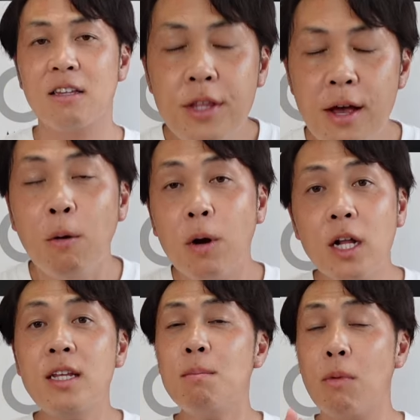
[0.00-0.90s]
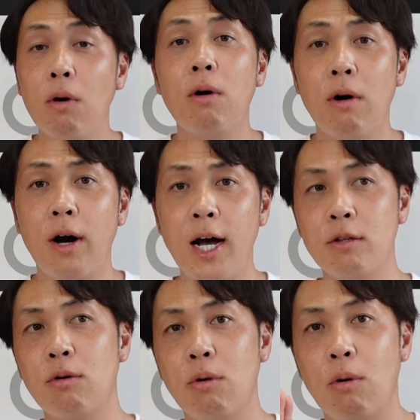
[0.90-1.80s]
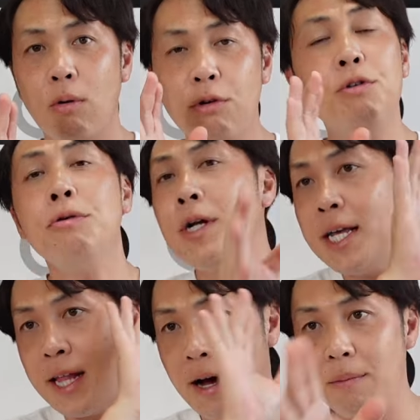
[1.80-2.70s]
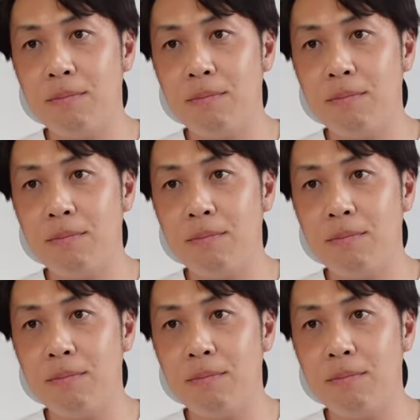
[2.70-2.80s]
で、他にも、あの、ルーフライナー。